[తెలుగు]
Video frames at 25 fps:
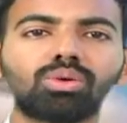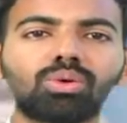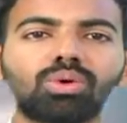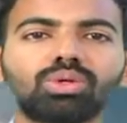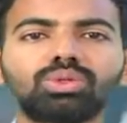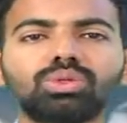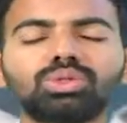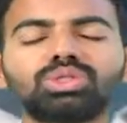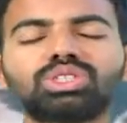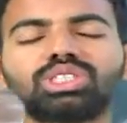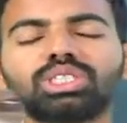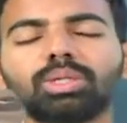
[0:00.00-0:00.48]

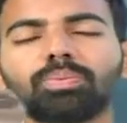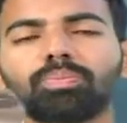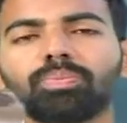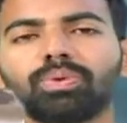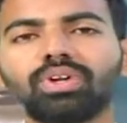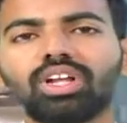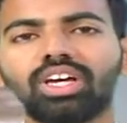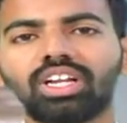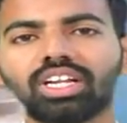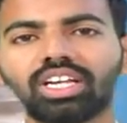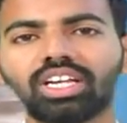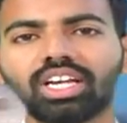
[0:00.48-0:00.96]
రోజు
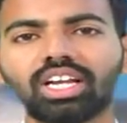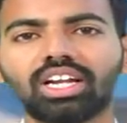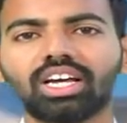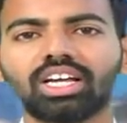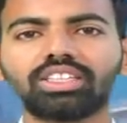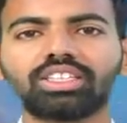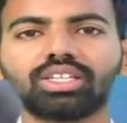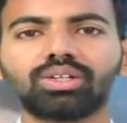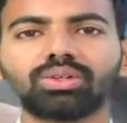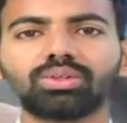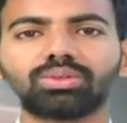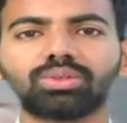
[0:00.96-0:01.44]
చెప్పులు అరిగేలా
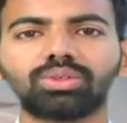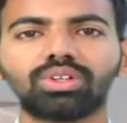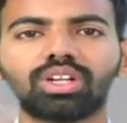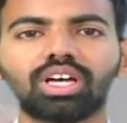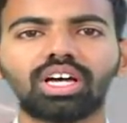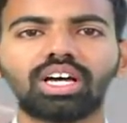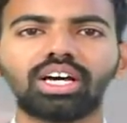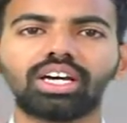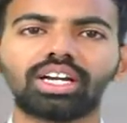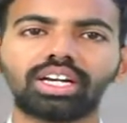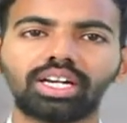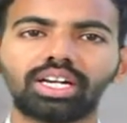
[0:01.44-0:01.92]
తిరుగుతున్న
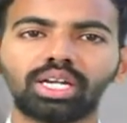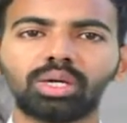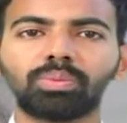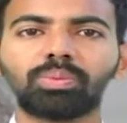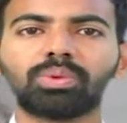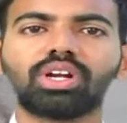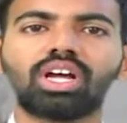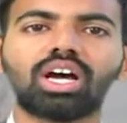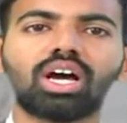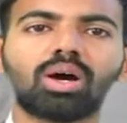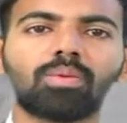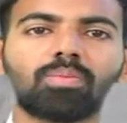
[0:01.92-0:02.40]

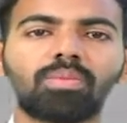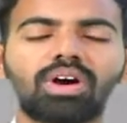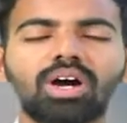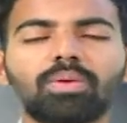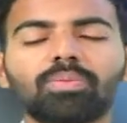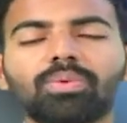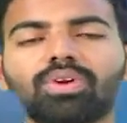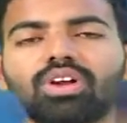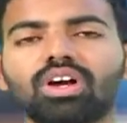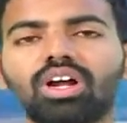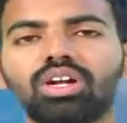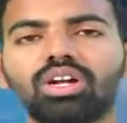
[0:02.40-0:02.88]
రేపురా
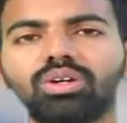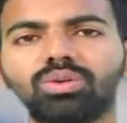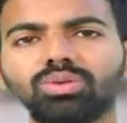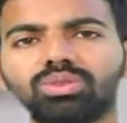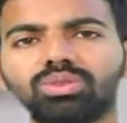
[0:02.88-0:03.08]
మాపురా అంటూ